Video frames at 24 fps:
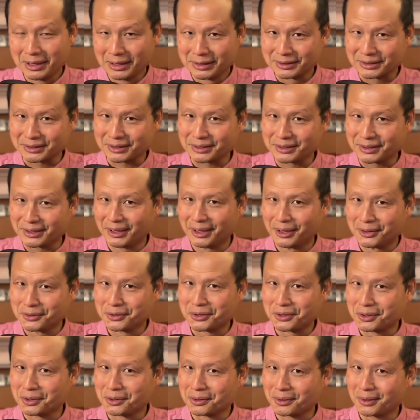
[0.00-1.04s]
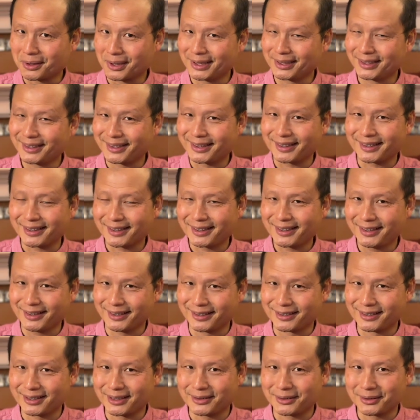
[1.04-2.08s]
治疗新冠的特
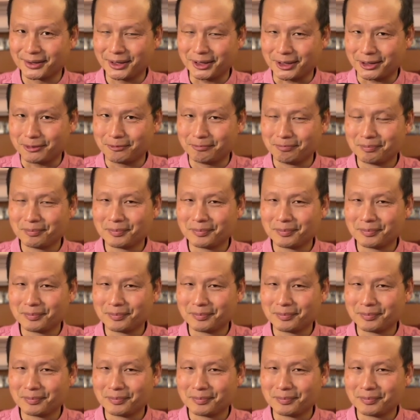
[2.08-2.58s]
效药。